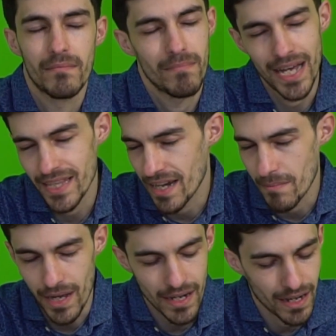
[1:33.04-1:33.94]
Mai dire
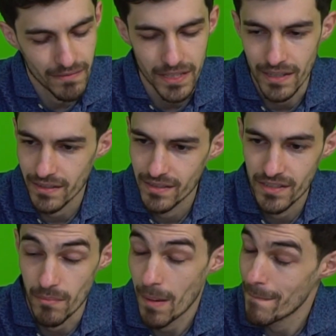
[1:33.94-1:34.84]
mai nella vita.
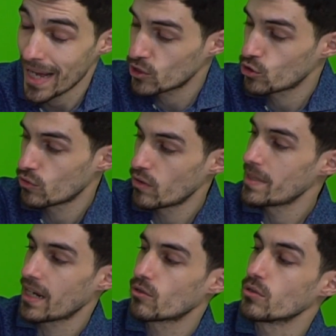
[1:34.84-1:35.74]
Siamo a maggio
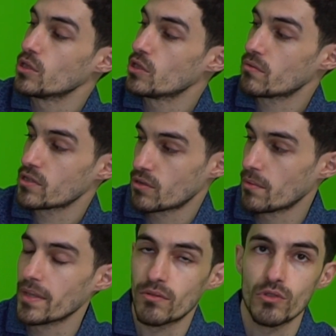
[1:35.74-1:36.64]
2012 in questo
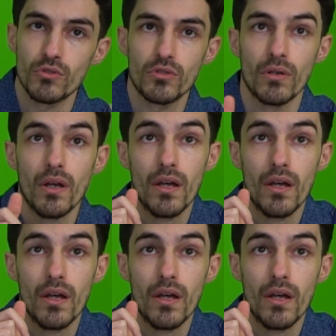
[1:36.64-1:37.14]
momento, giusto?